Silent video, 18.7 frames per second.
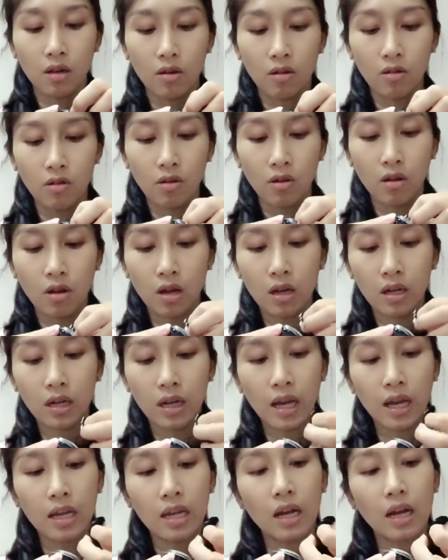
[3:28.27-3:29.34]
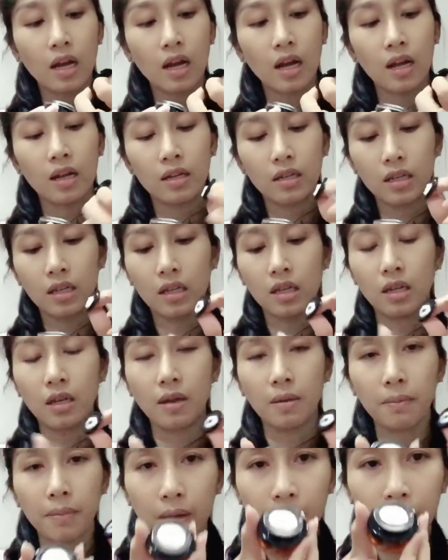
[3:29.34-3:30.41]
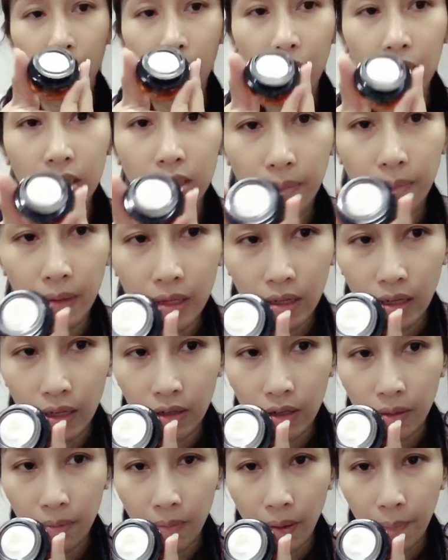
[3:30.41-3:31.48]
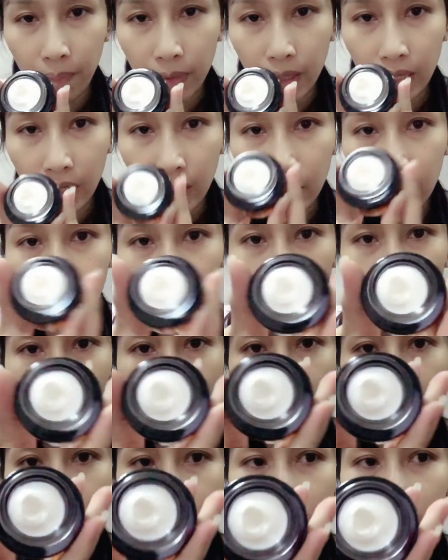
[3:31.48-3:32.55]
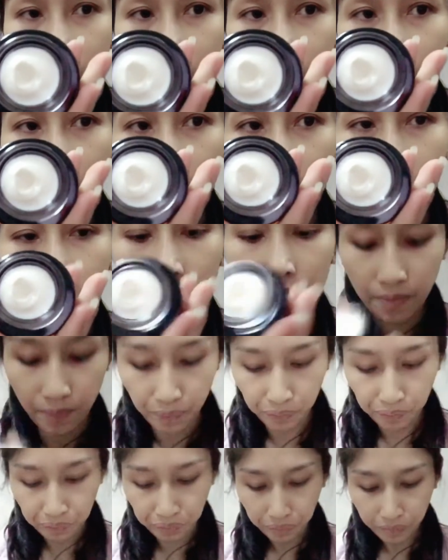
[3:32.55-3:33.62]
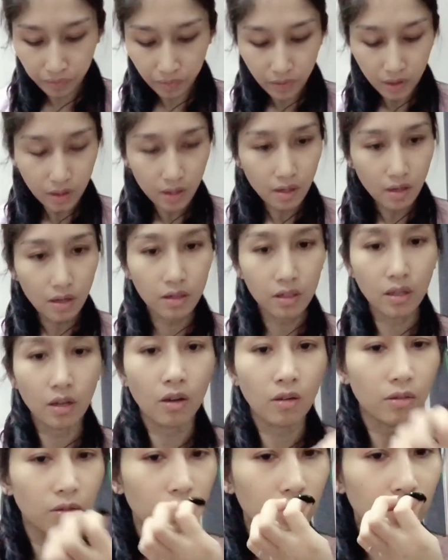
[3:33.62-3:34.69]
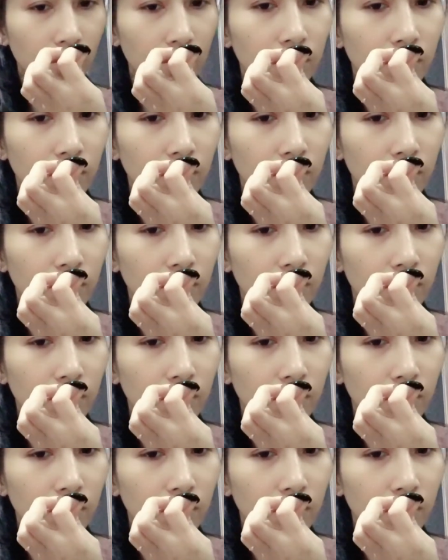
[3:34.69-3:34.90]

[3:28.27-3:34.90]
แล้วก็ข้างในเนี่ยค่ะนี่เปิดมาก็จะเป็นเนื้อครีมแบบนี้ขาวๆใสๆเดี๋ยวลองดู